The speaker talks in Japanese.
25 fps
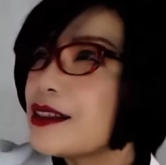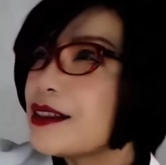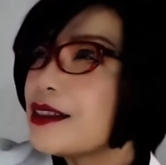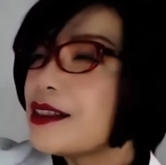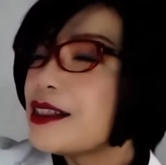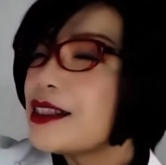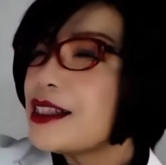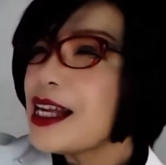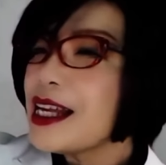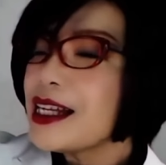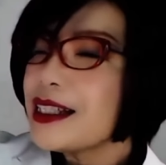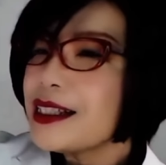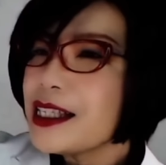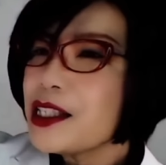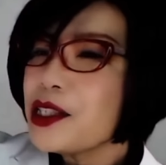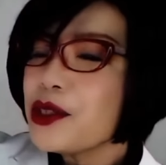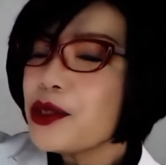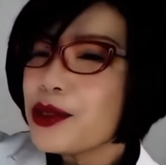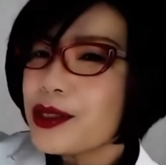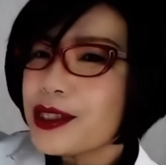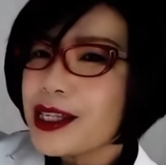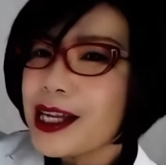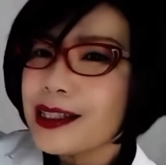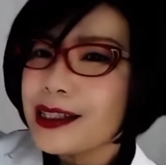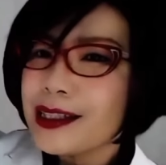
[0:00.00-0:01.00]

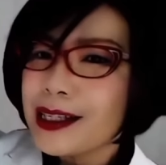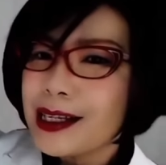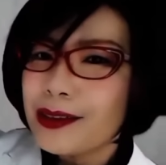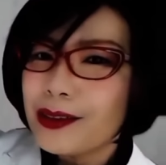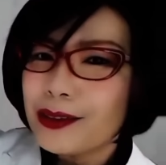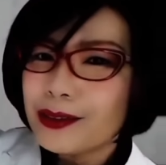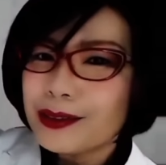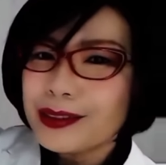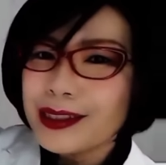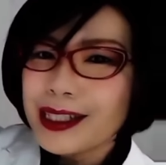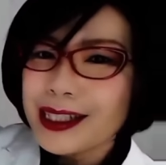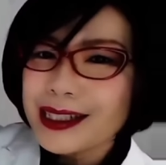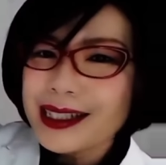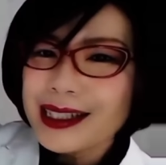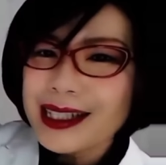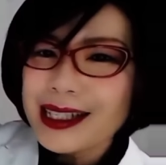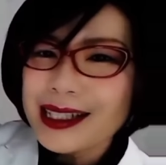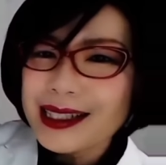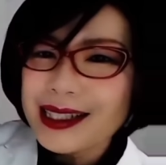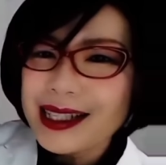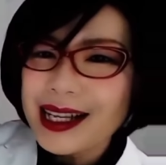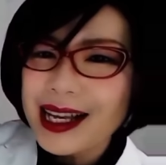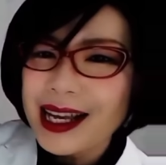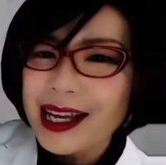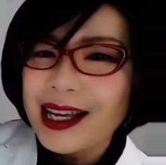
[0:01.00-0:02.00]
2023年6月
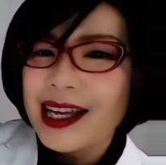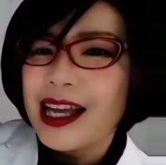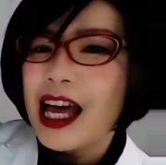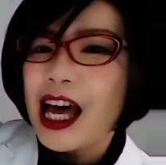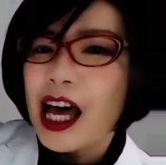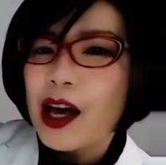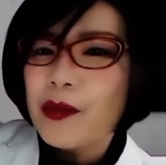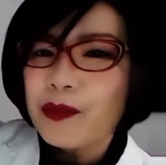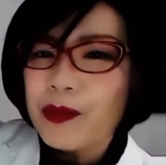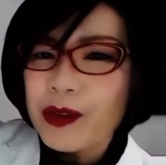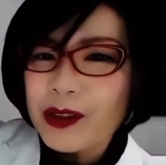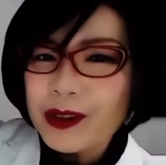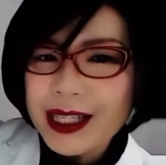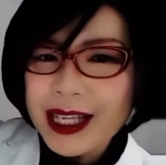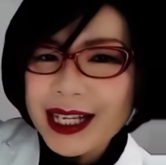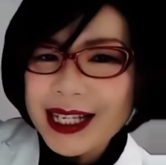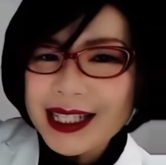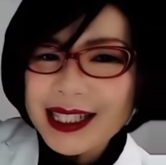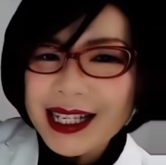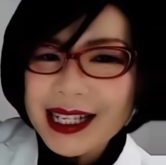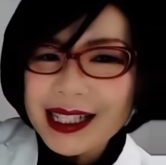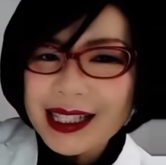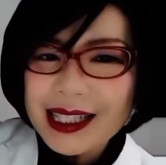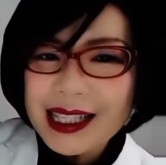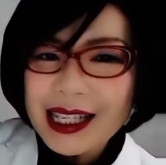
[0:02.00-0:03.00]
ですね発表さ
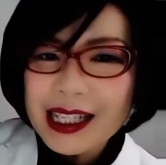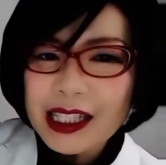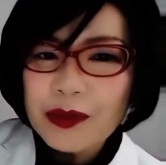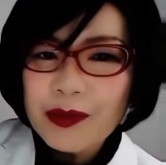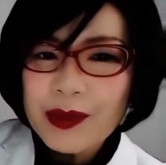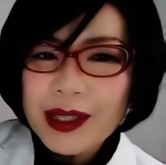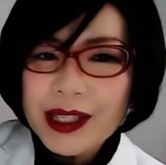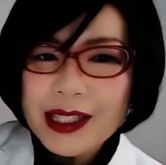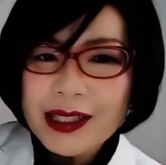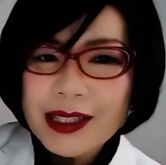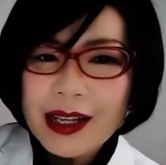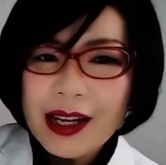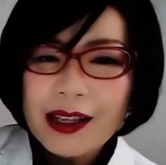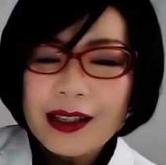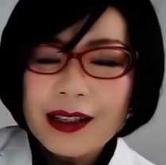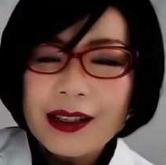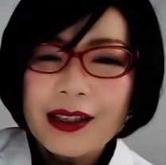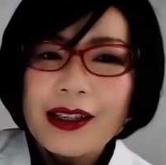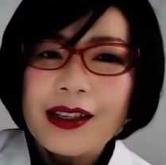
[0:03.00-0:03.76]
せていただきました